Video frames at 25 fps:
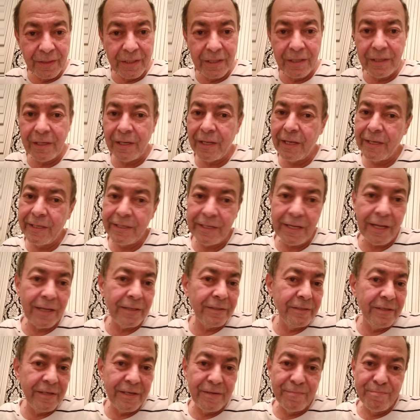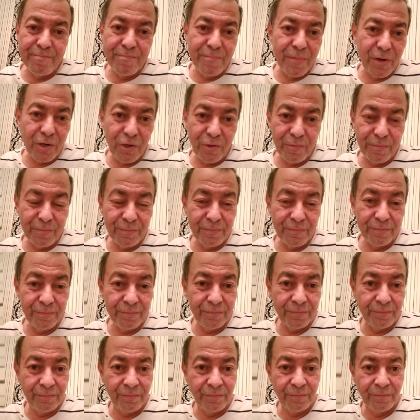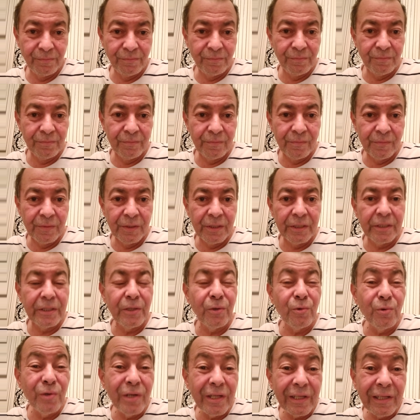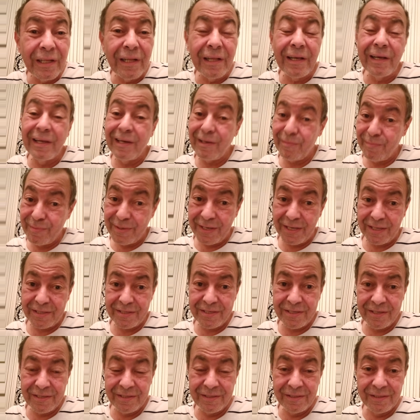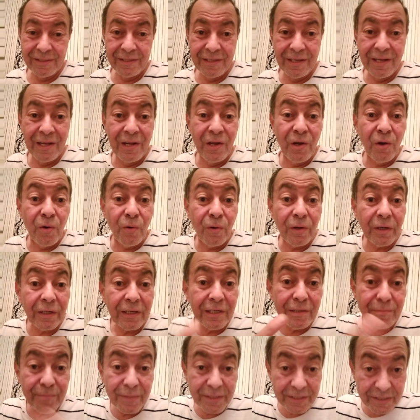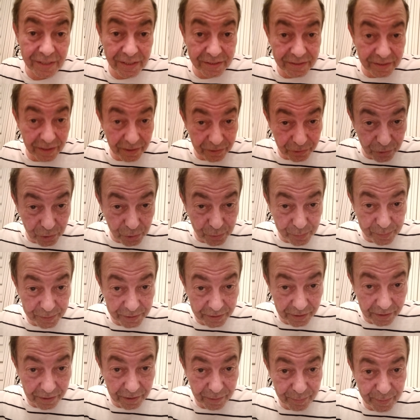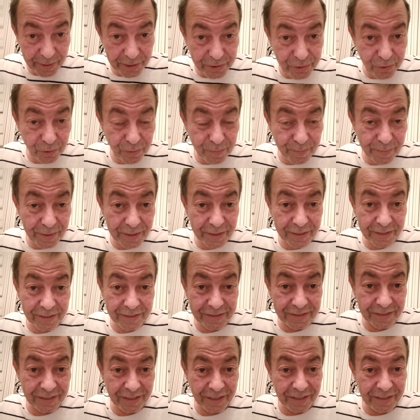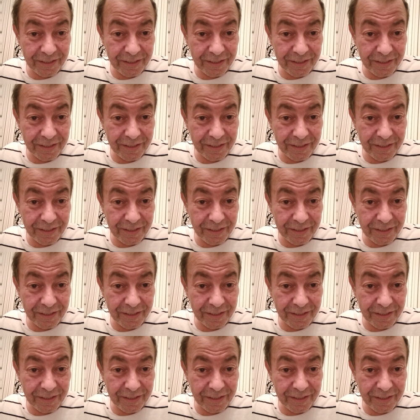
الله ينعل دين امكم يا ولاد الكلبات ولكن ما تعتقدوش بان ربحتوا المعركه